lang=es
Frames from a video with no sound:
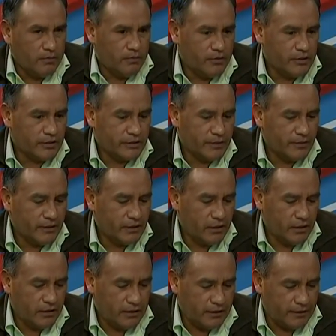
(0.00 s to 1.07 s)
Bueno, el tema
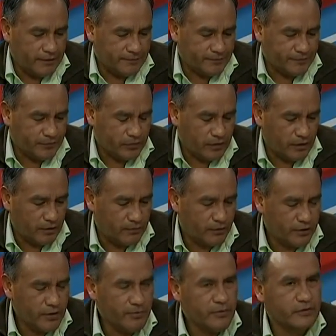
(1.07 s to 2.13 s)
de,
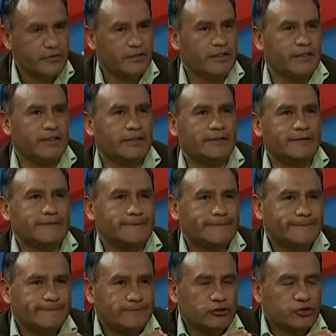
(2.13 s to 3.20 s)
por ejemplo, eh,
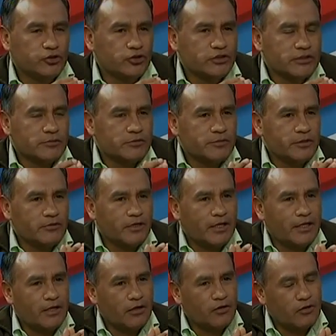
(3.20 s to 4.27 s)
nosotros estamos viendo
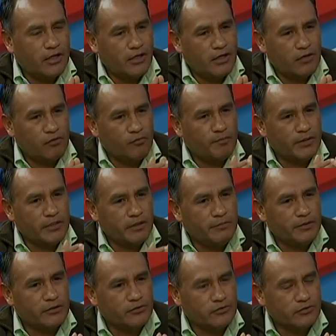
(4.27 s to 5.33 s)
el,
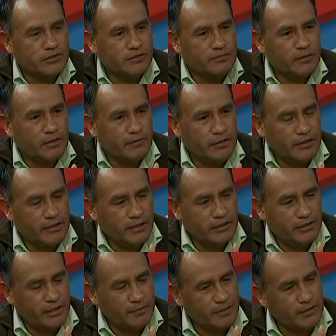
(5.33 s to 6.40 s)
acompañamiento, no simplemente el
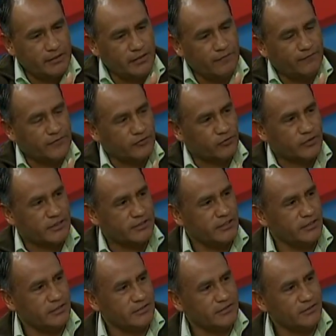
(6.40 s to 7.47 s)
tema del
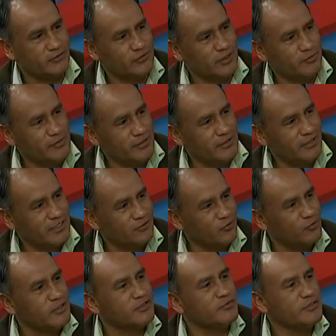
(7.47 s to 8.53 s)
ferrocarril, sino también las
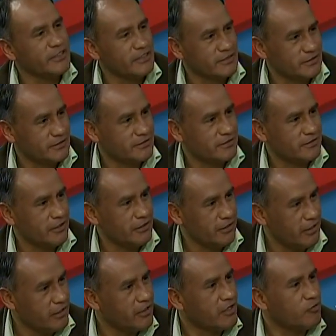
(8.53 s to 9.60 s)
dobles vías que
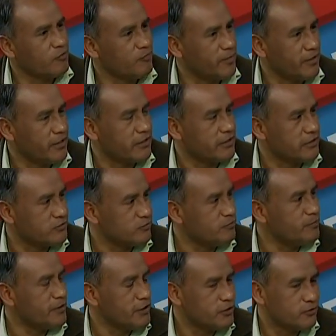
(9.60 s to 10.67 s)
tienen que acompañar. Es
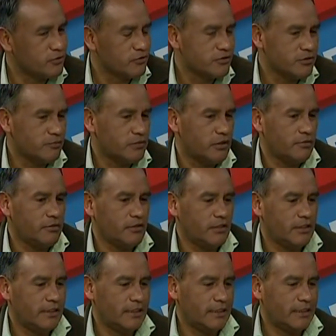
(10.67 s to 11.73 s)
un pedido no
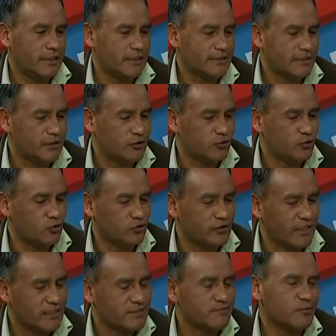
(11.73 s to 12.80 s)
simplemente del sector
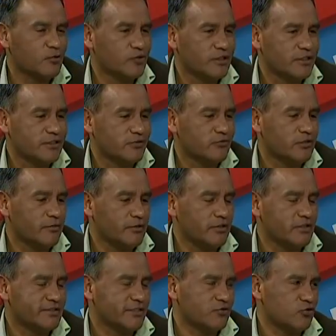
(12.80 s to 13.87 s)
transporte, sino también
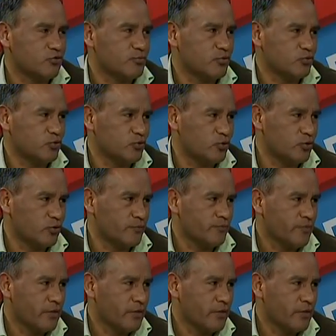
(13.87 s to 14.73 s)
del sector productor.